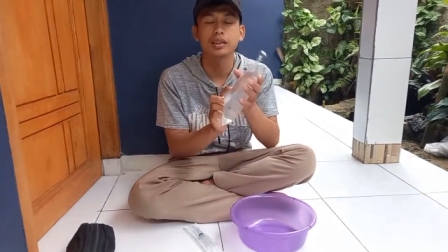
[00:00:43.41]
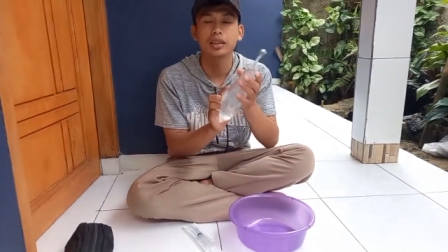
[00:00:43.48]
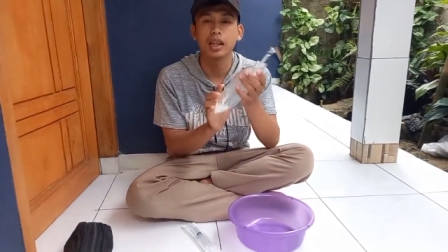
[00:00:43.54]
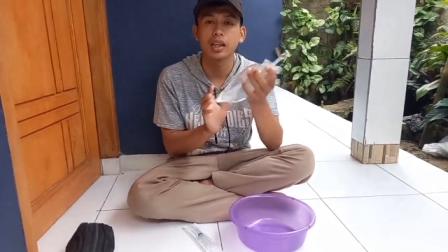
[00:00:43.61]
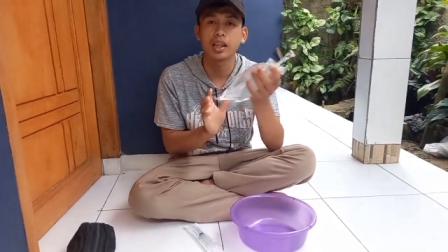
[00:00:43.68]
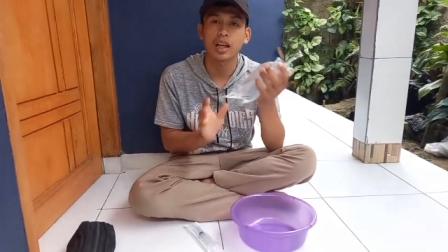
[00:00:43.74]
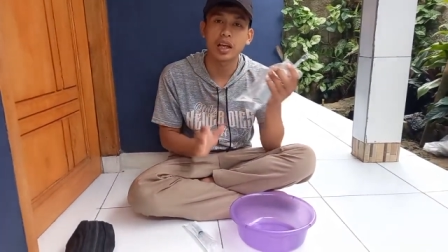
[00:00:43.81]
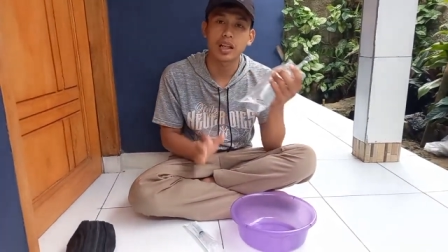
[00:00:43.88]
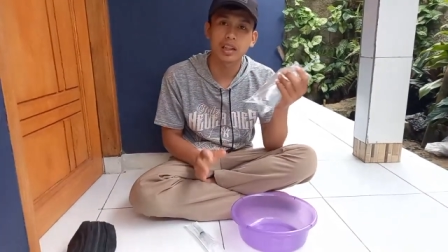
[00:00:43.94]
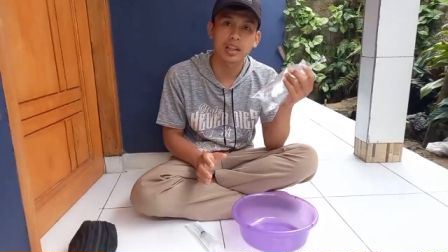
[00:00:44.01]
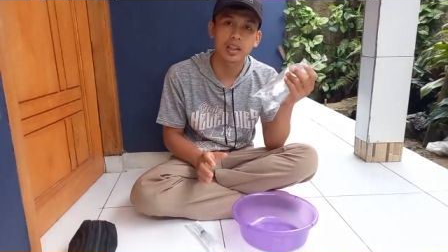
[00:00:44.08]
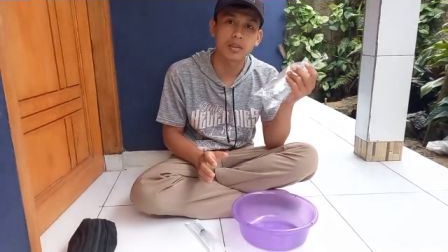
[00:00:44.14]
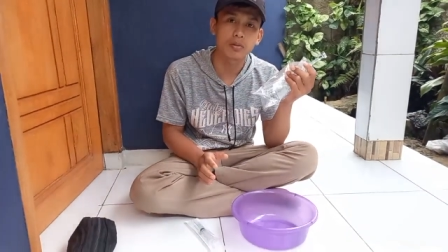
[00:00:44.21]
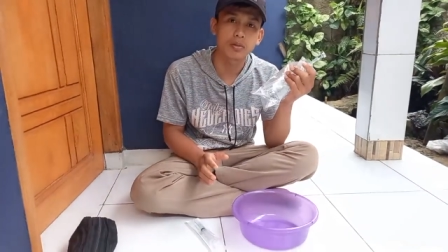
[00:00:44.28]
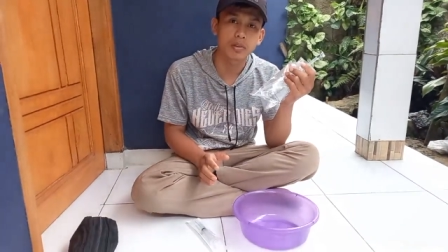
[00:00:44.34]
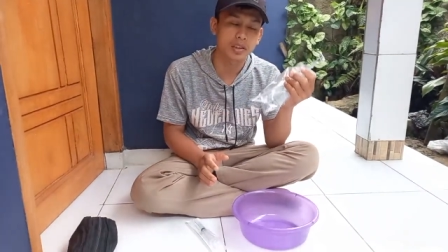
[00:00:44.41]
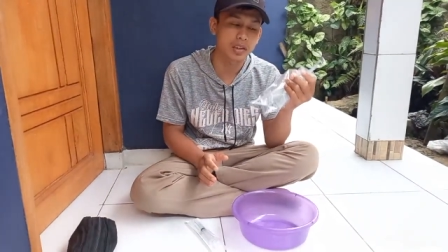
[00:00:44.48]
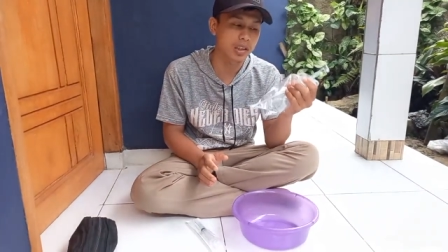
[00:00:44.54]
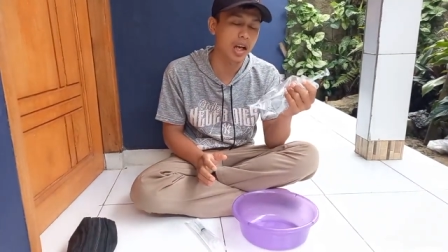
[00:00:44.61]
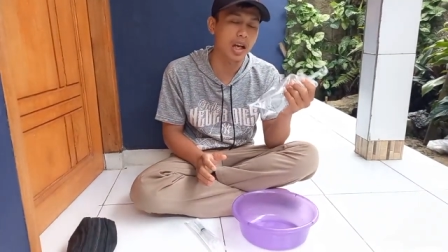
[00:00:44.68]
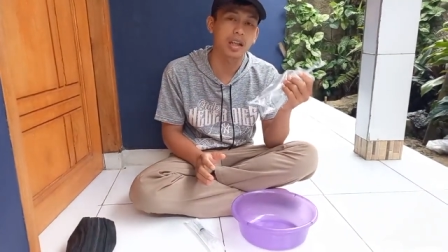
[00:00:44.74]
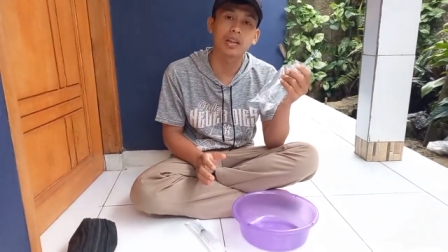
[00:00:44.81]
cairan
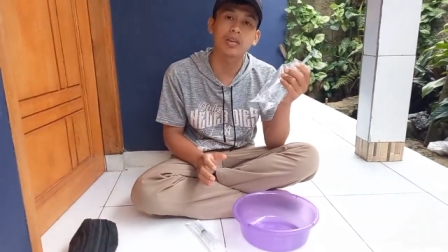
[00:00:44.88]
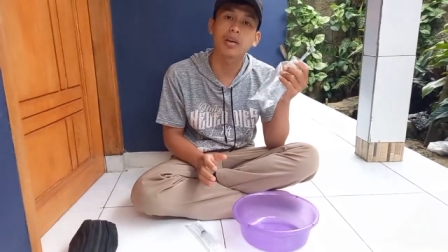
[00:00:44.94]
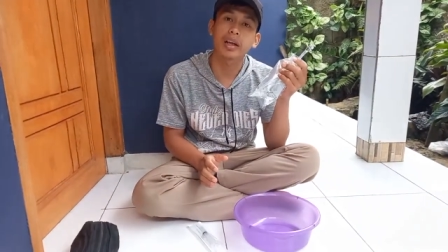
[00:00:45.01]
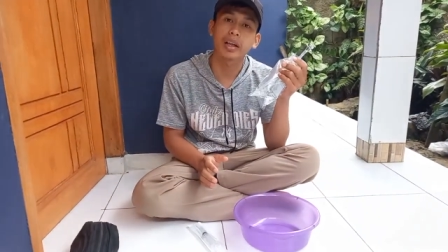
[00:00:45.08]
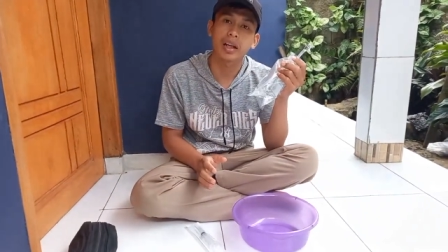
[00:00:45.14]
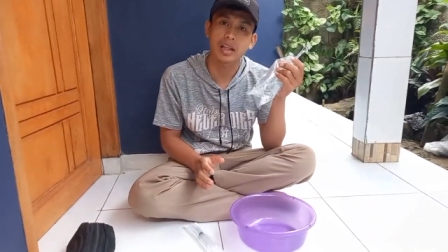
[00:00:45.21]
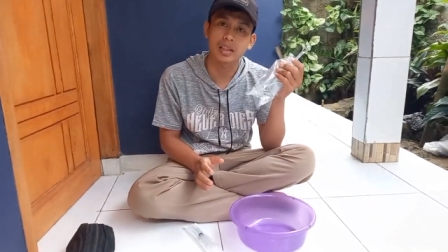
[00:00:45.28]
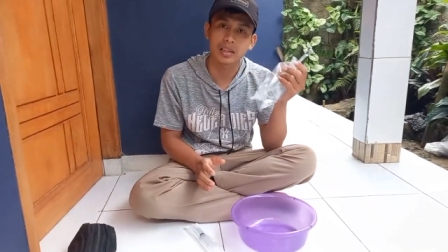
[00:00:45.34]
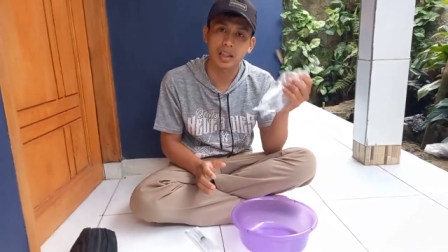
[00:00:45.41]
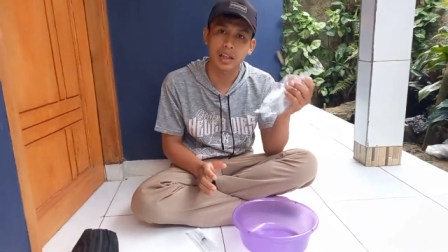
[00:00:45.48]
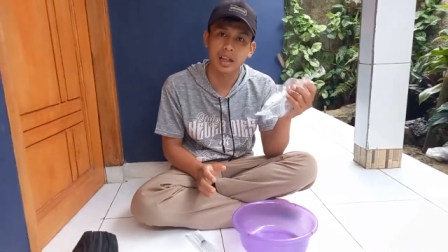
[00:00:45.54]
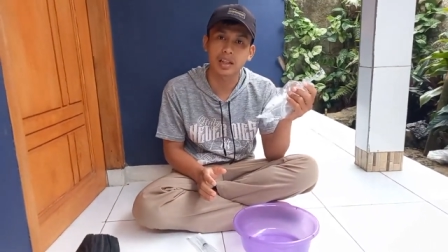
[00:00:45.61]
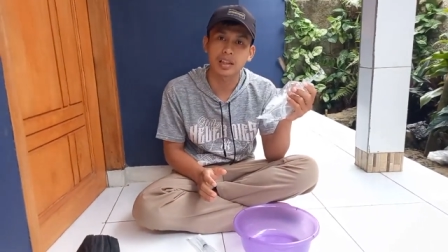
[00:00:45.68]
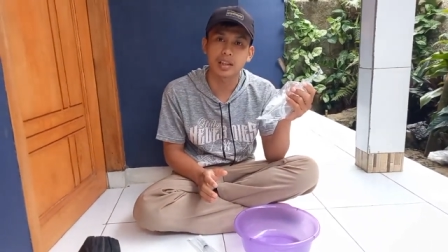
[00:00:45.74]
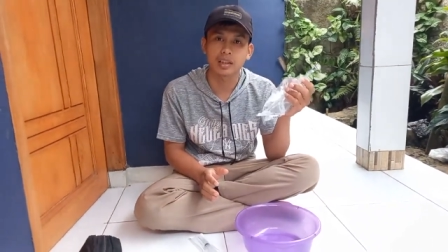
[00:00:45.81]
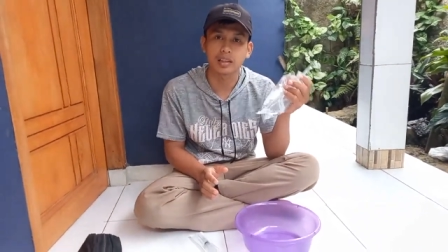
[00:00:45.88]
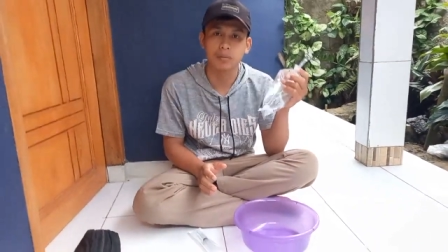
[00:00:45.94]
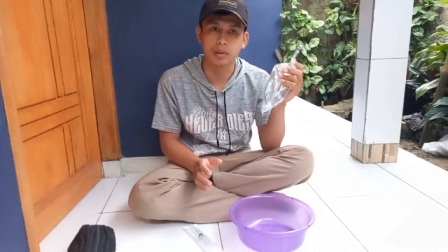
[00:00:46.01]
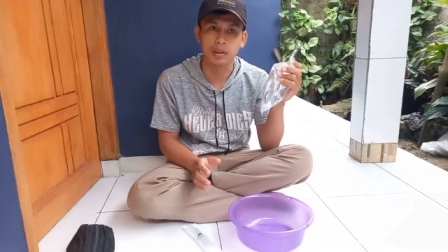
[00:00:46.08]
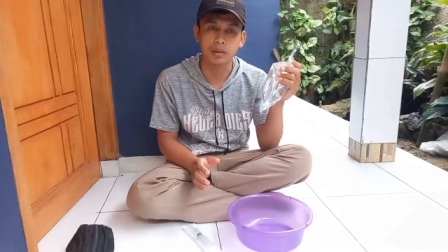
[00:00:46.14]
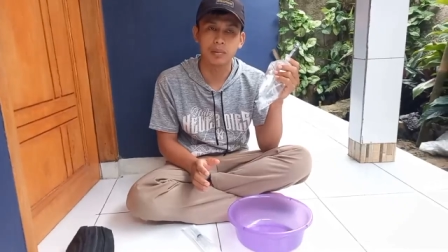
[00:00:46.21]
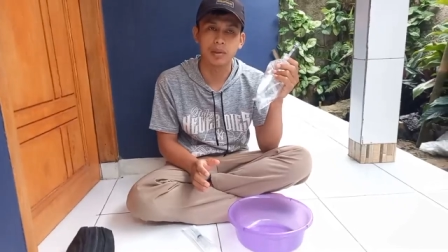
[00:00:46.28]
infusnya atau NaCl ya
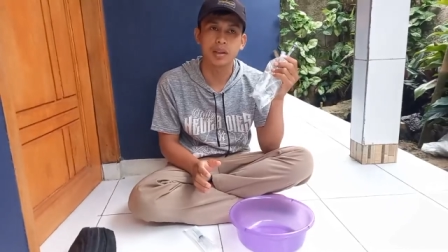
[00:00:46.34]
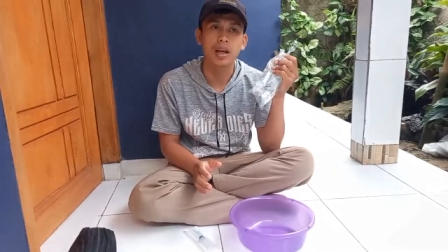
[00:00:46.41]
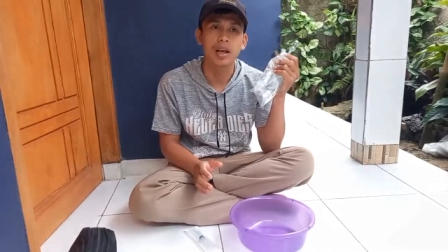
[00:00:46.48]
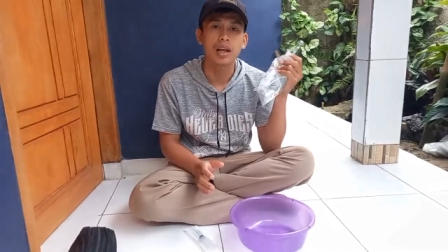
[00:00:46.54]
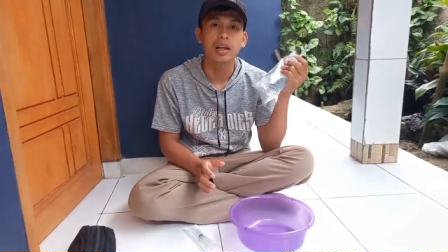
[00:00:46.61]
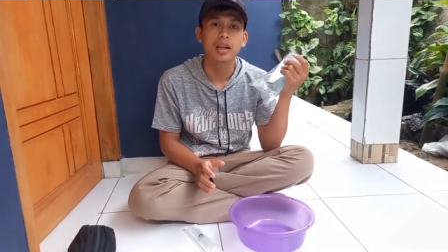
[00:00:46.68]
teman-teman.